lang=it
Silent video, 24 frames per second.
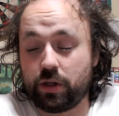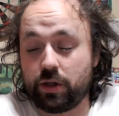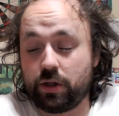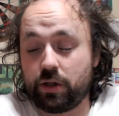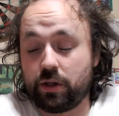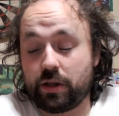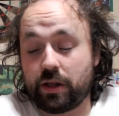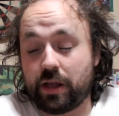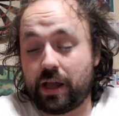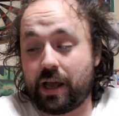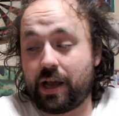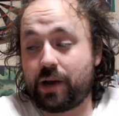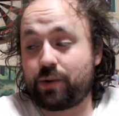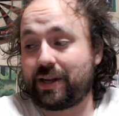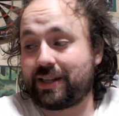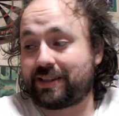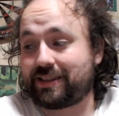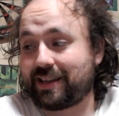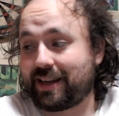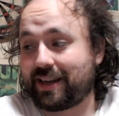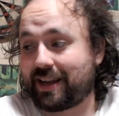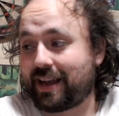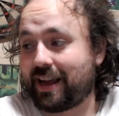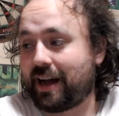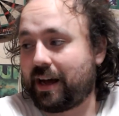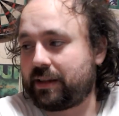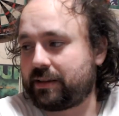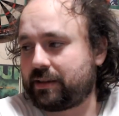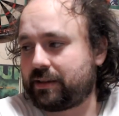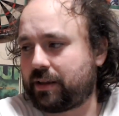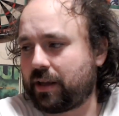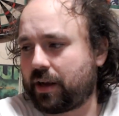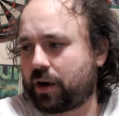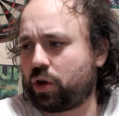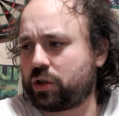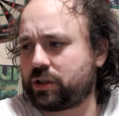È un attaccante,
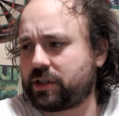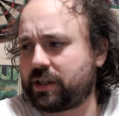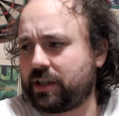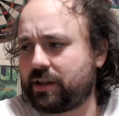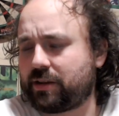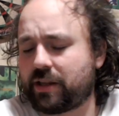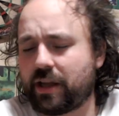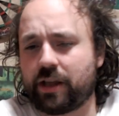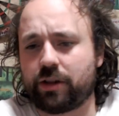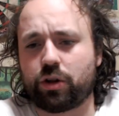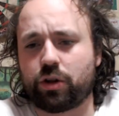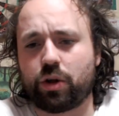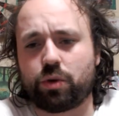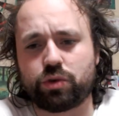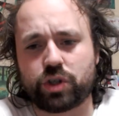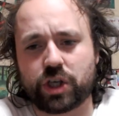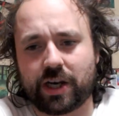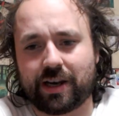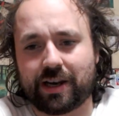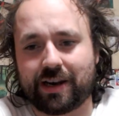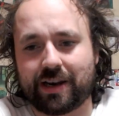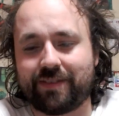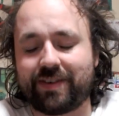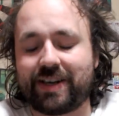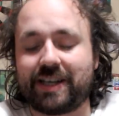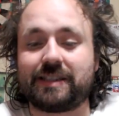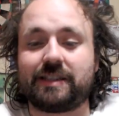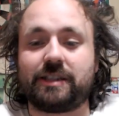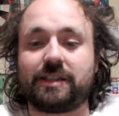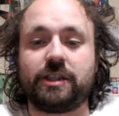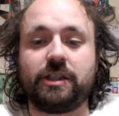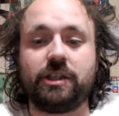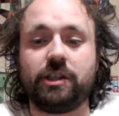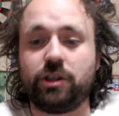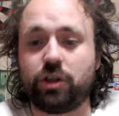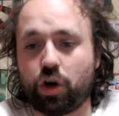cosa intendo? È un centravanti?
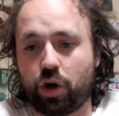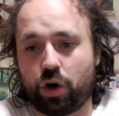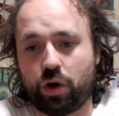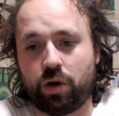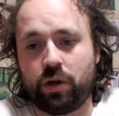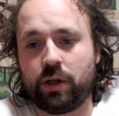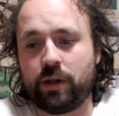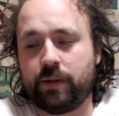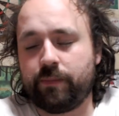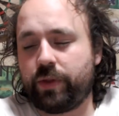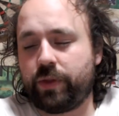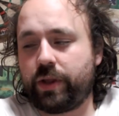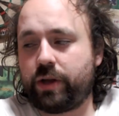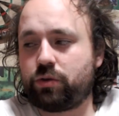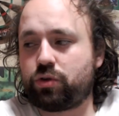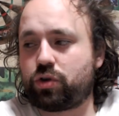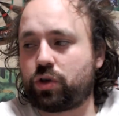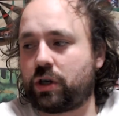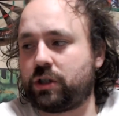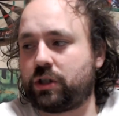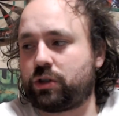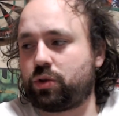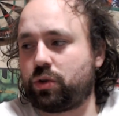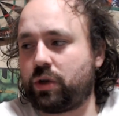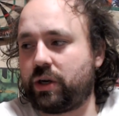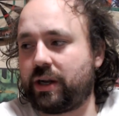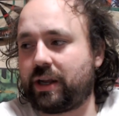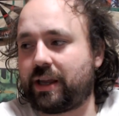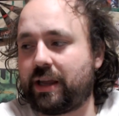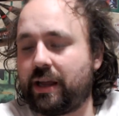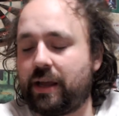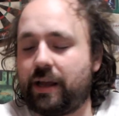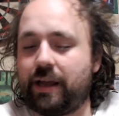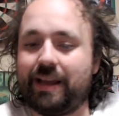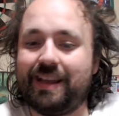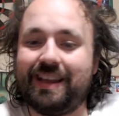No. È un giocatore
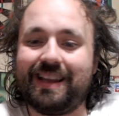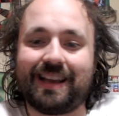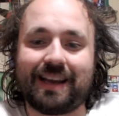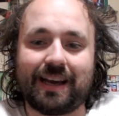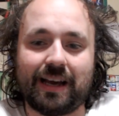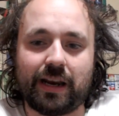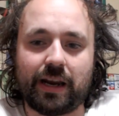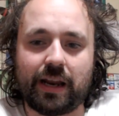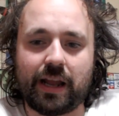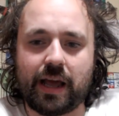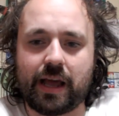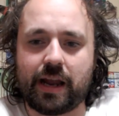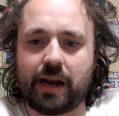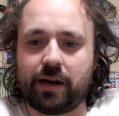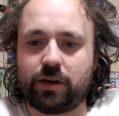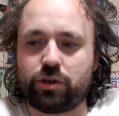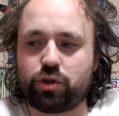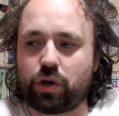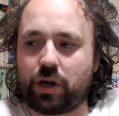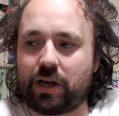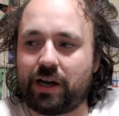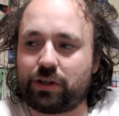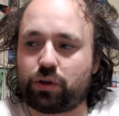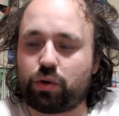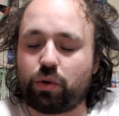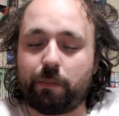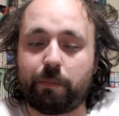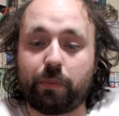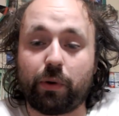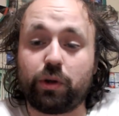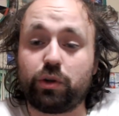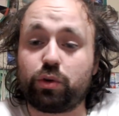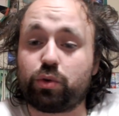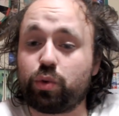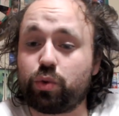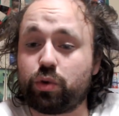che in carriera ha giocato un po' in
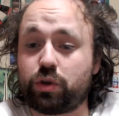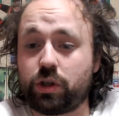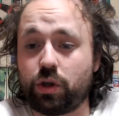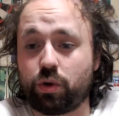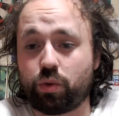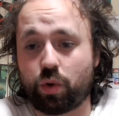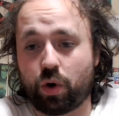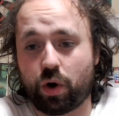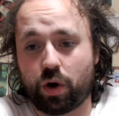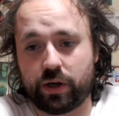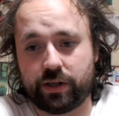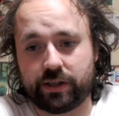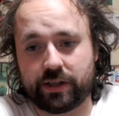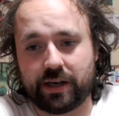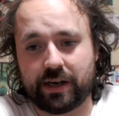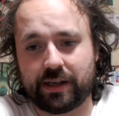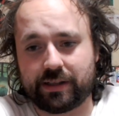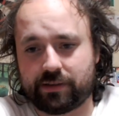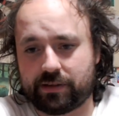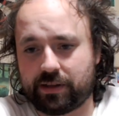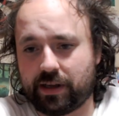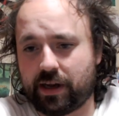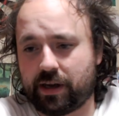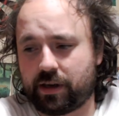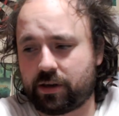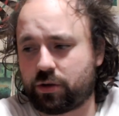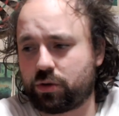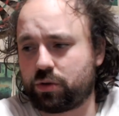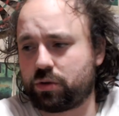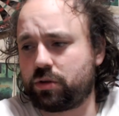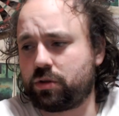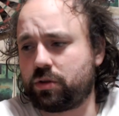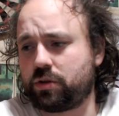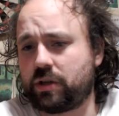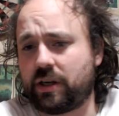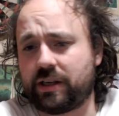tutti i ruoli
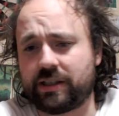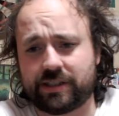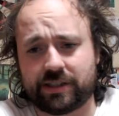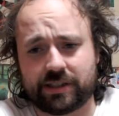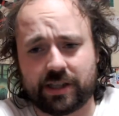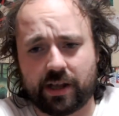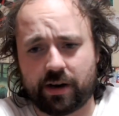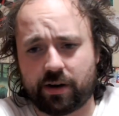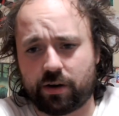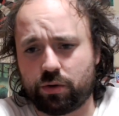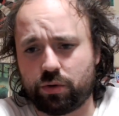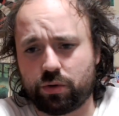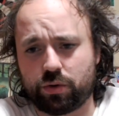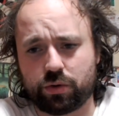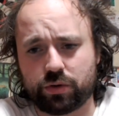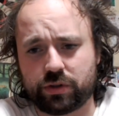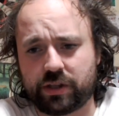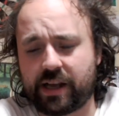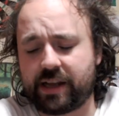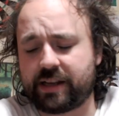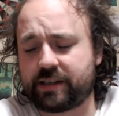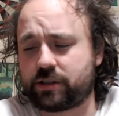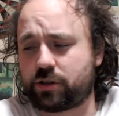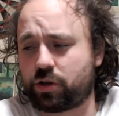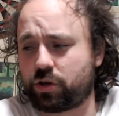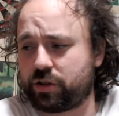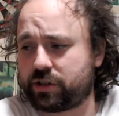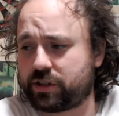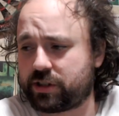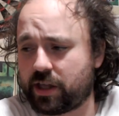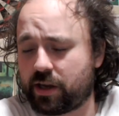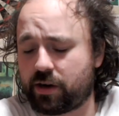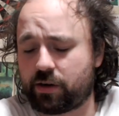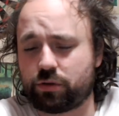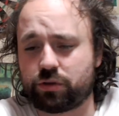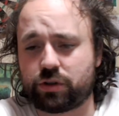dell'attacco, esterno destro,
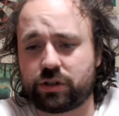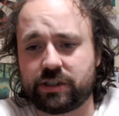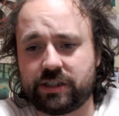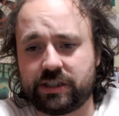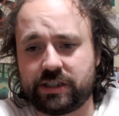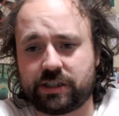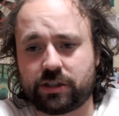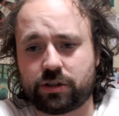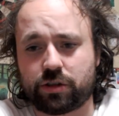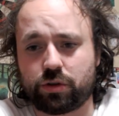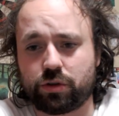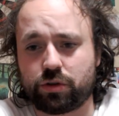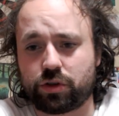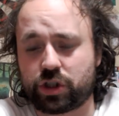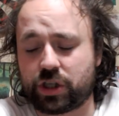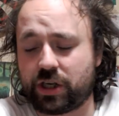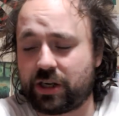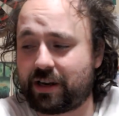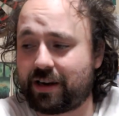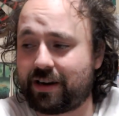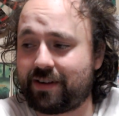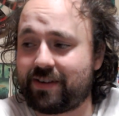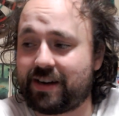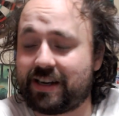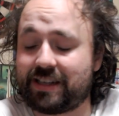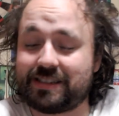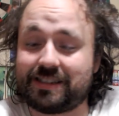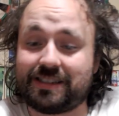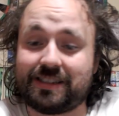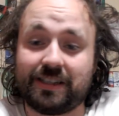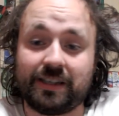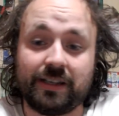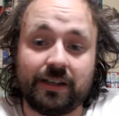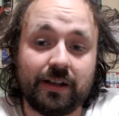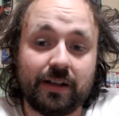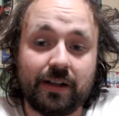esterno sinistro,
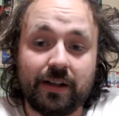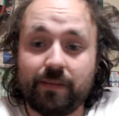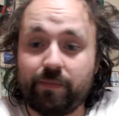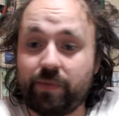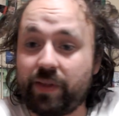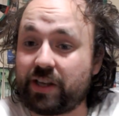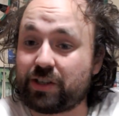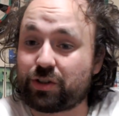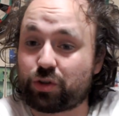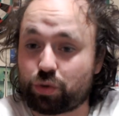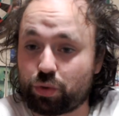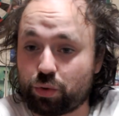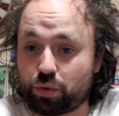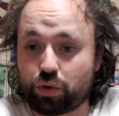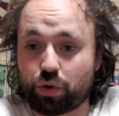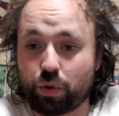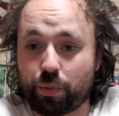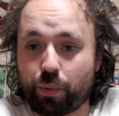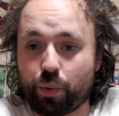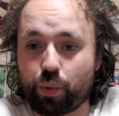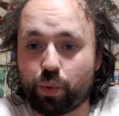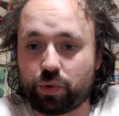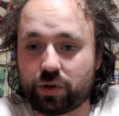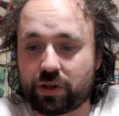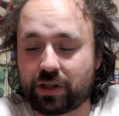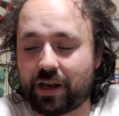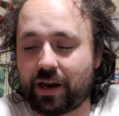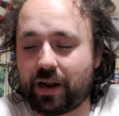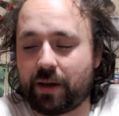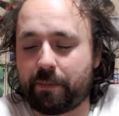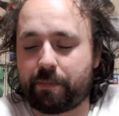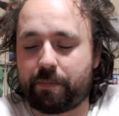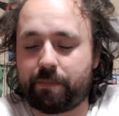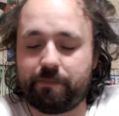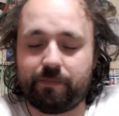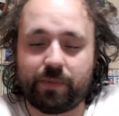centravanti e sottopunta. L'ha,
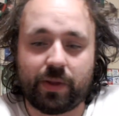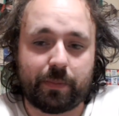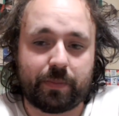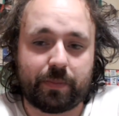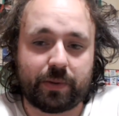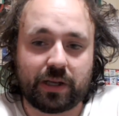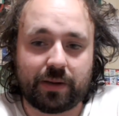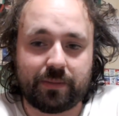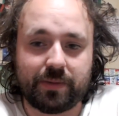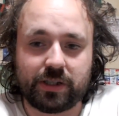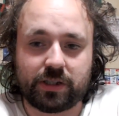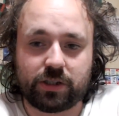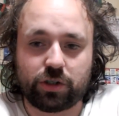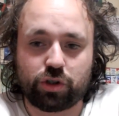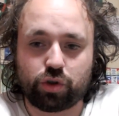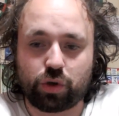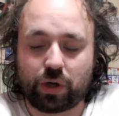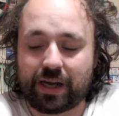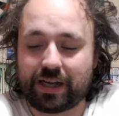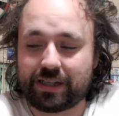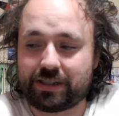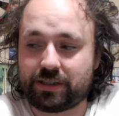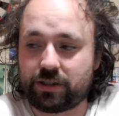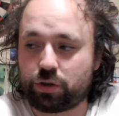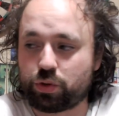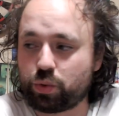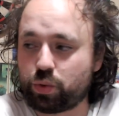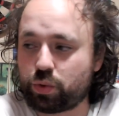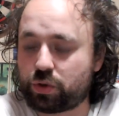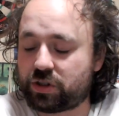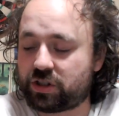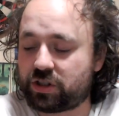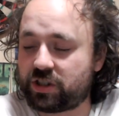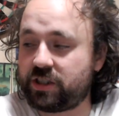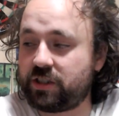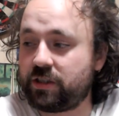l'ha praticamente giocati tutti,